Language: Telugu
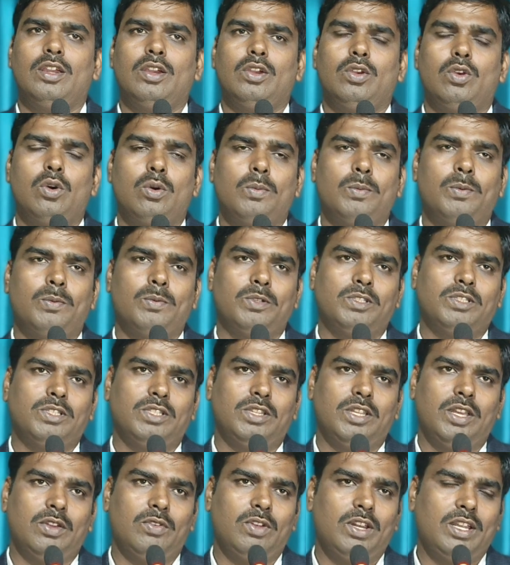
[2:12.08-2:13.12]
కోపం
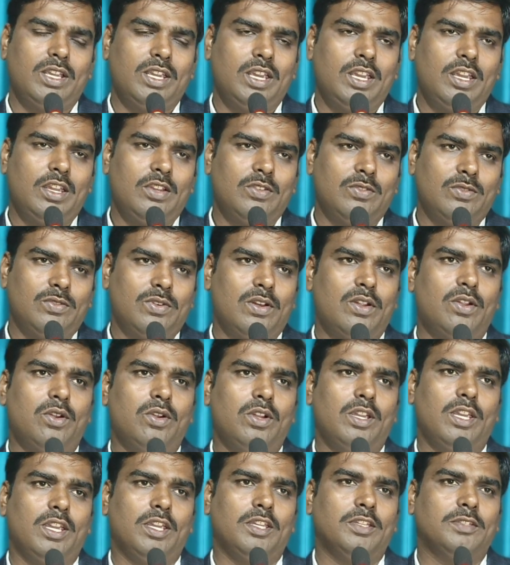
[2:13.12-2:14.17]
వచ్చింది ఎవరికి
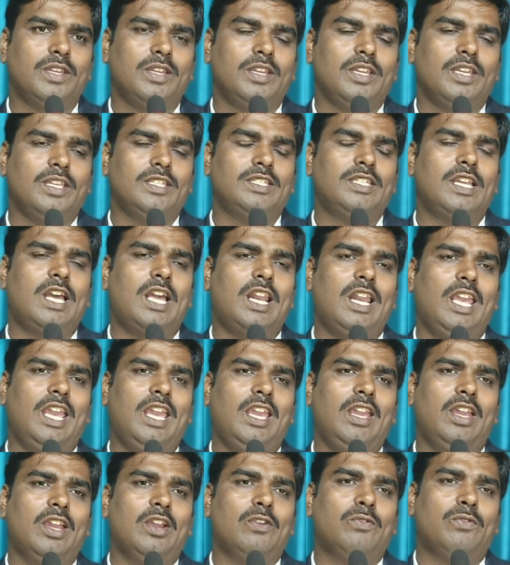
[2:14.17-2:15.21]
ఫరోకి ఈసారి
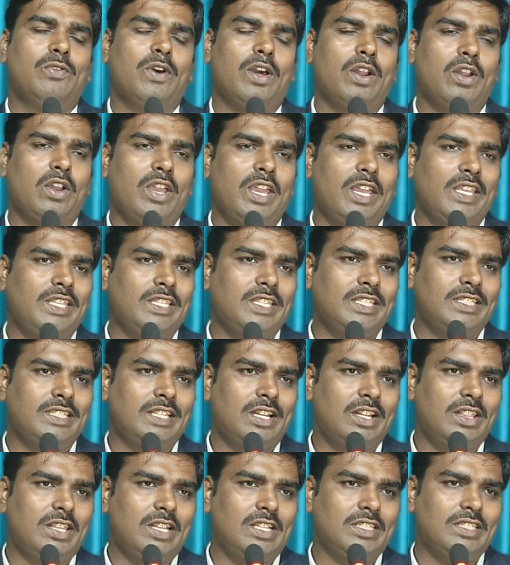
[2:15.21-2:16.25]
ఫరో ఏం
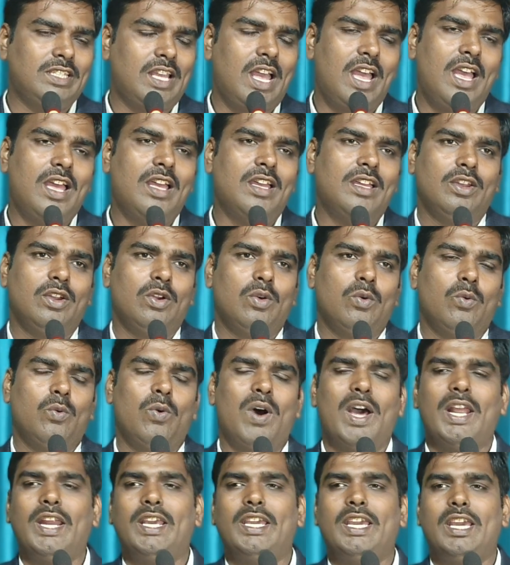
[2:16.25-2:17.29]
చేశాడో తెలుసా
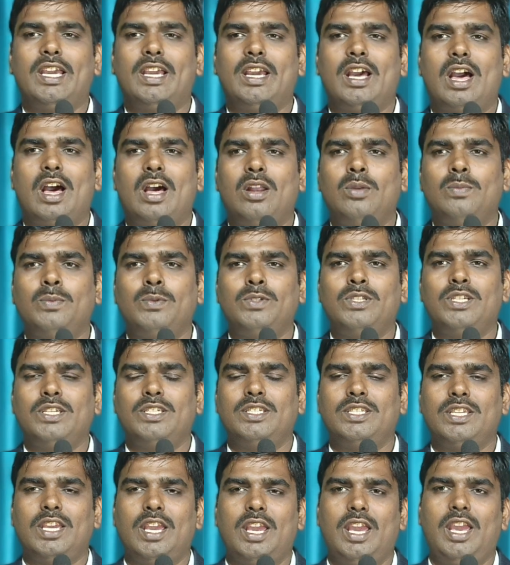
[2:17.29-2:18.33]
వారికి కానుపు
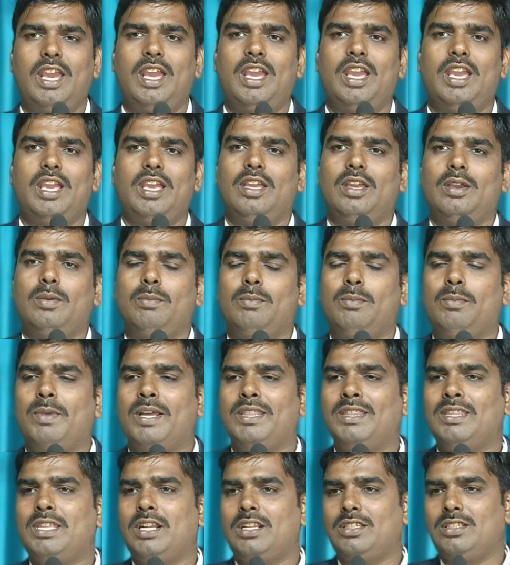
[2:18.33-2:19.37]
చేసి
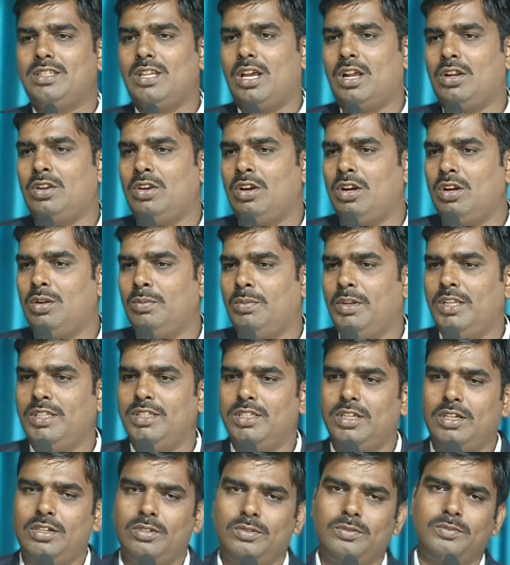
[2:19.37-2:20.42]
మంత్రసానులను
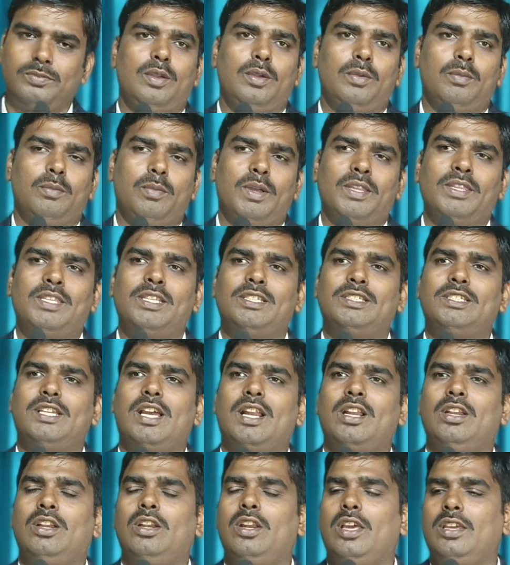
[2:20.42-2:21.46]
పిలిచాడు
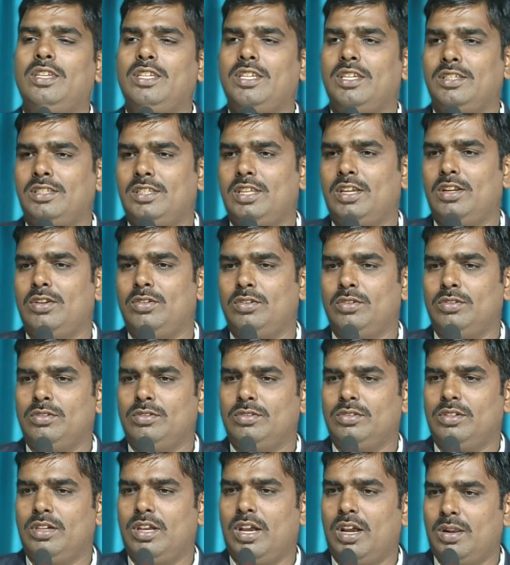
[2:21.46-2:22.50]
మంత్రసానులు ఏం చేస్తారు
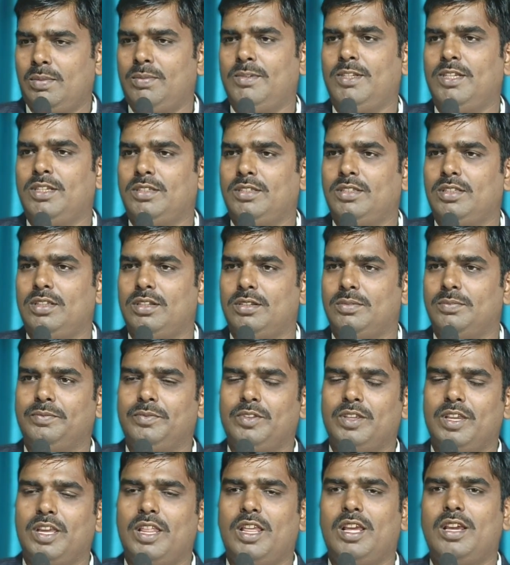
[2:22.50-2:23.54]
కానుపు చేస్తారు
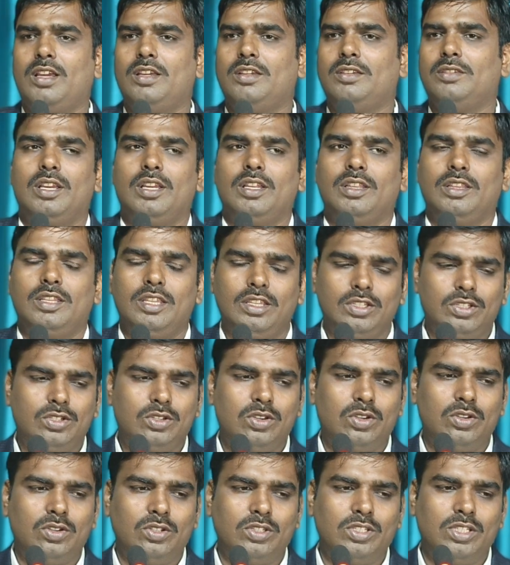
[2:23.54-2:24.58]
కదా
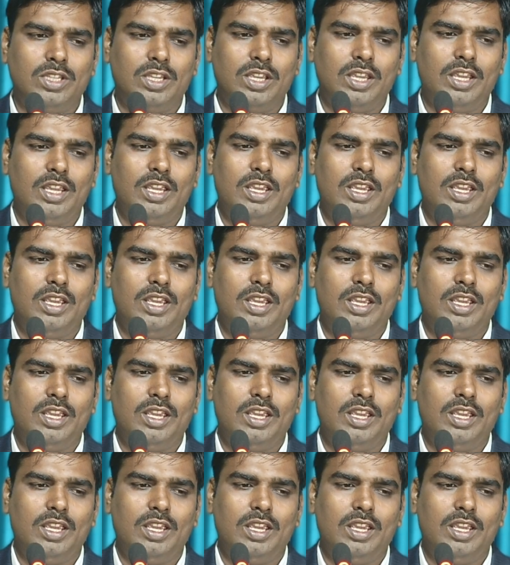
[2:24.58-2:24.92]
తీసుకొని వచ్చి